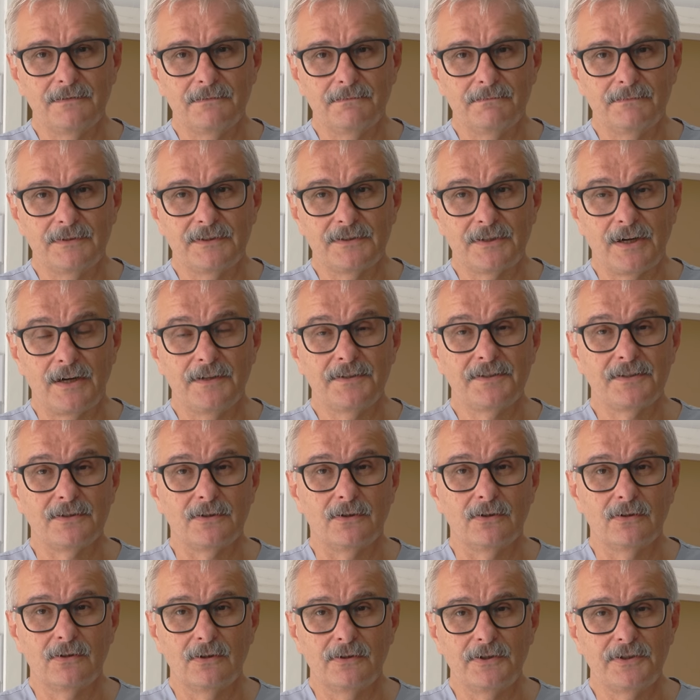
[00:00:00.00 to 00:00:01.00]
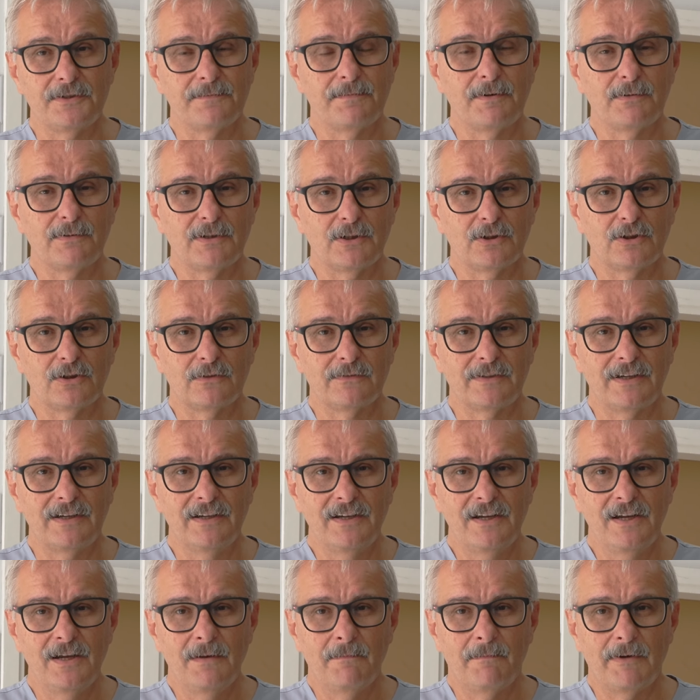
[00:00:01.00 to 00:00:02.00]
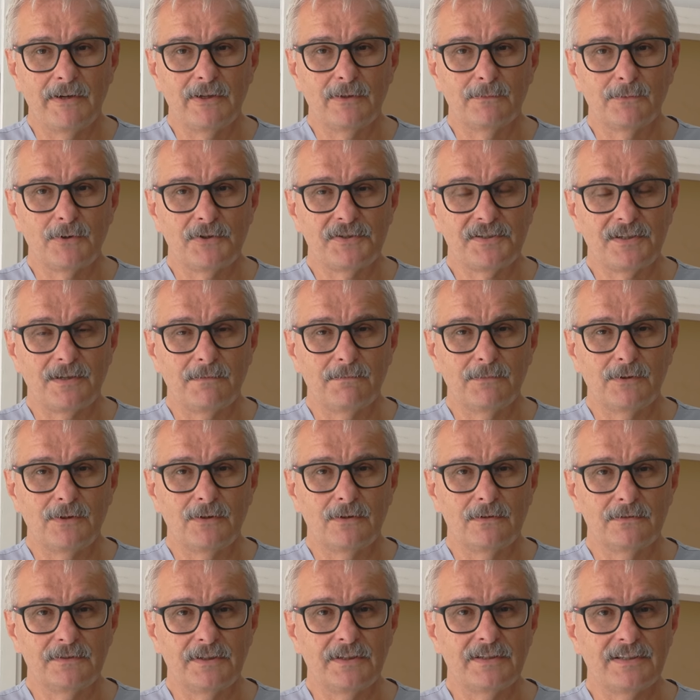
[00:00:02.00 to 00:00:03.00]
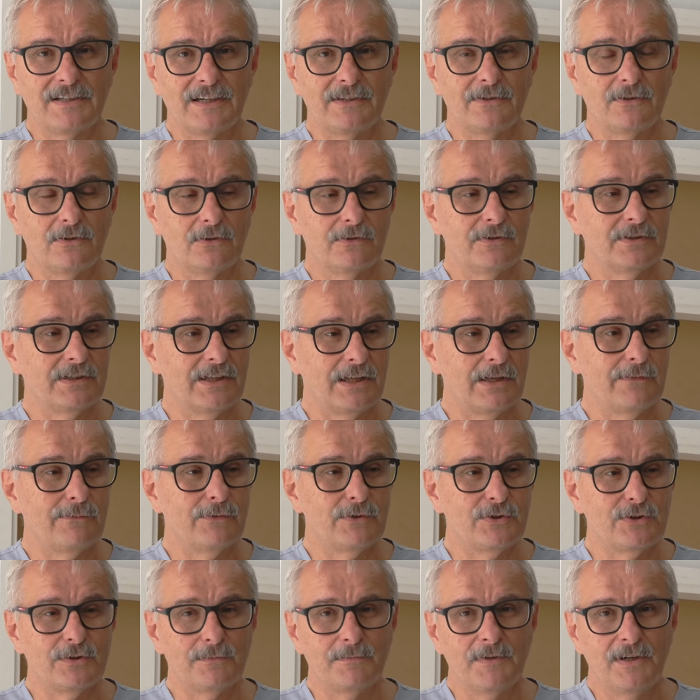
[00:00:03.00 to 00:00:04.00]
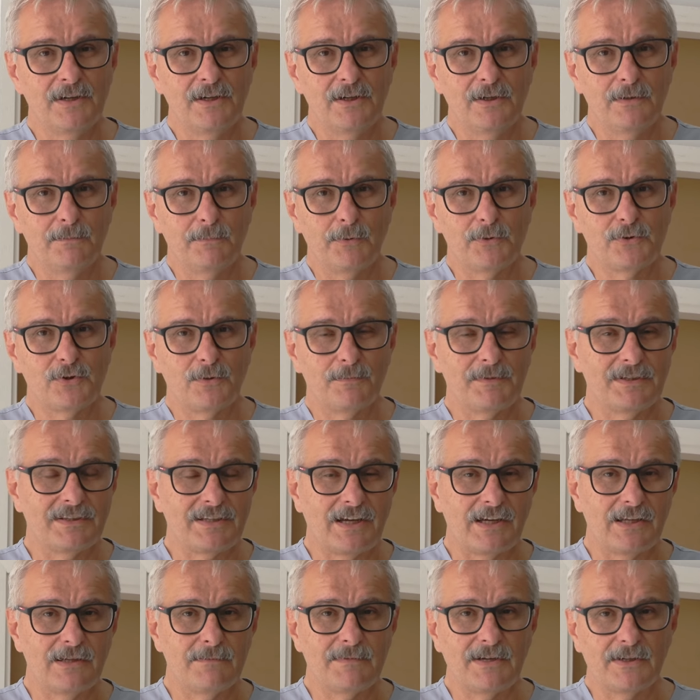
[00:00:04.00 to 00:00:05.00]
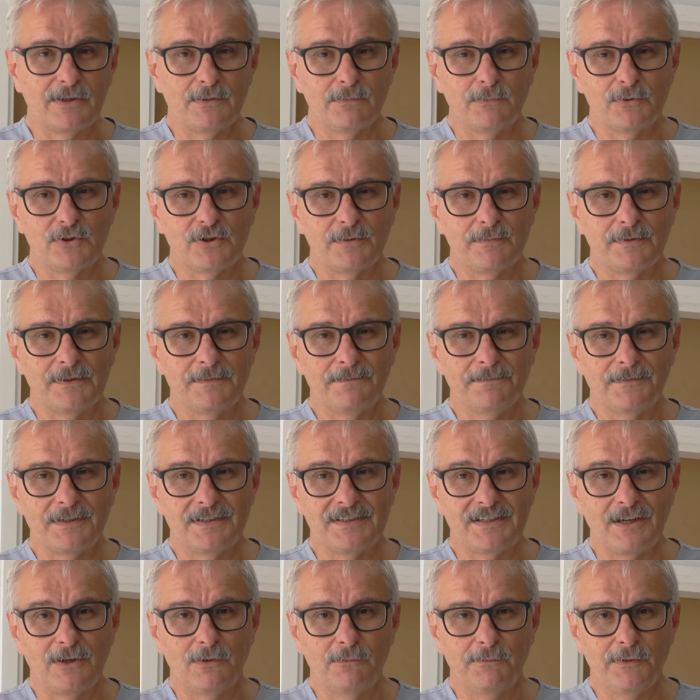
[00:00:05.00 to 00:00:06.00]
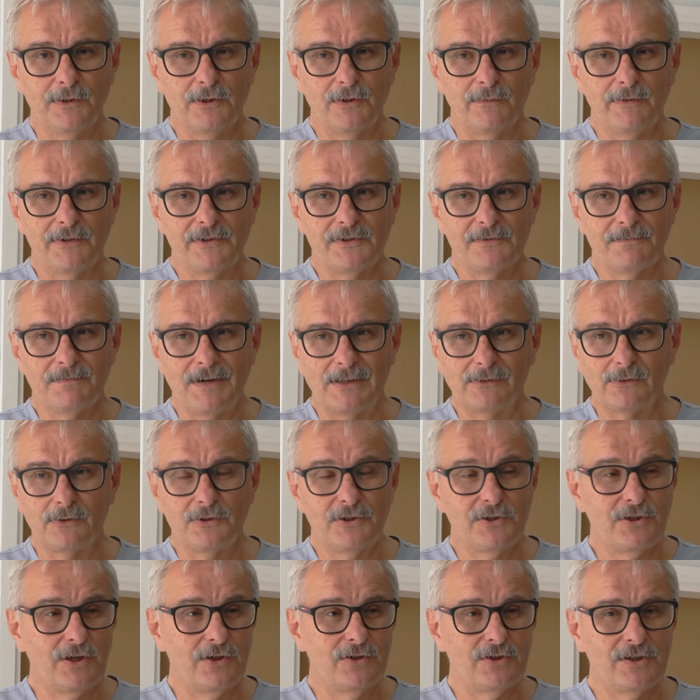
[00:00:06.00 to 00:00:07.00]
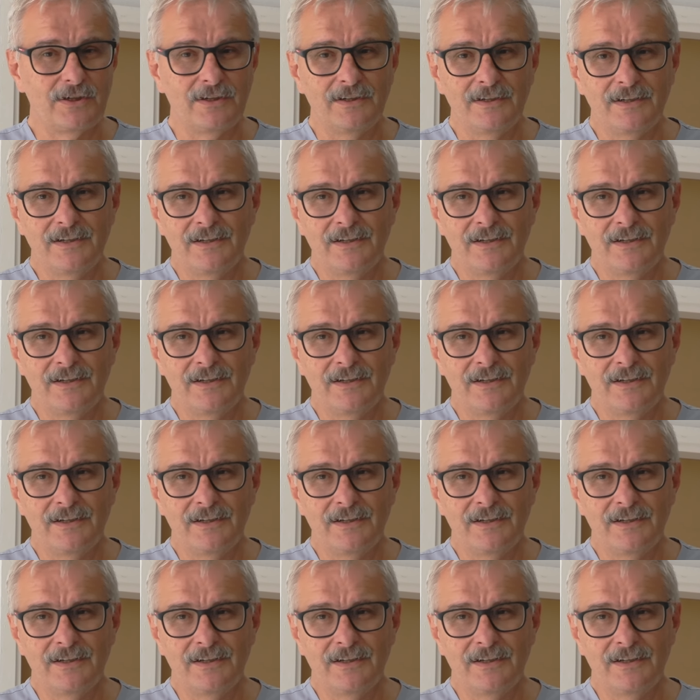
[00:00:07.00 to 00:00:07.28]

mieszkańcy okolic Bełchatowa mają dostęp do tej kardiologii na najwyższym poziomie, takim jaki możemy zaoferować. A to dzisiejsze